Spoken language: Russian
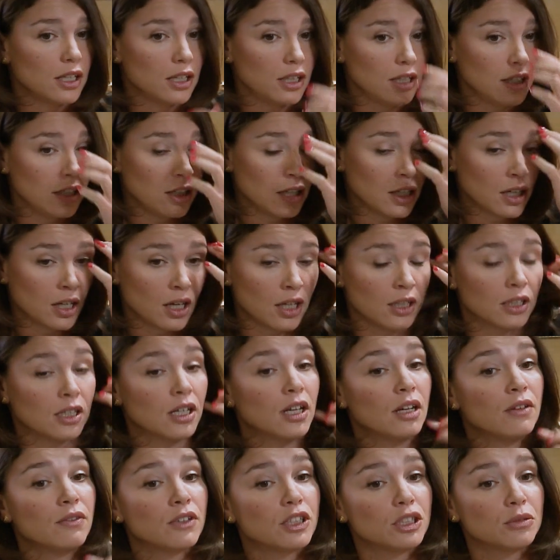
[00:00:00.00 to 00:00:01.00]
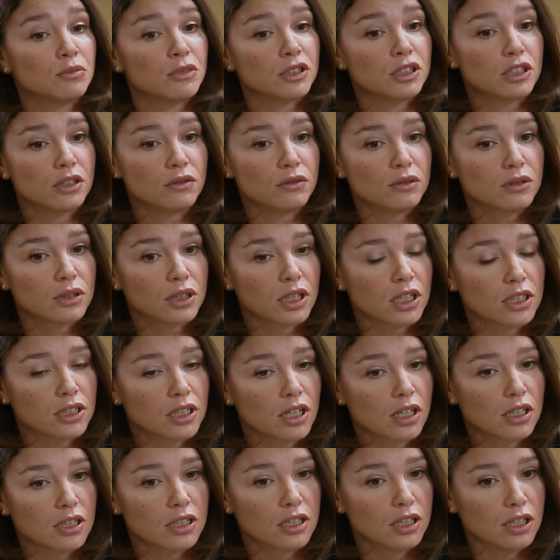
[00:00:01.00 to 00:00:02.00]
и она в этом интервью
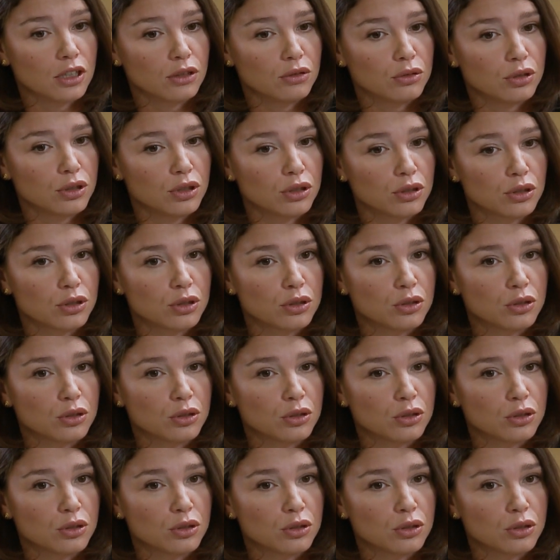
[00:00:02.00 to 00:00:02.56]
сказала следующее.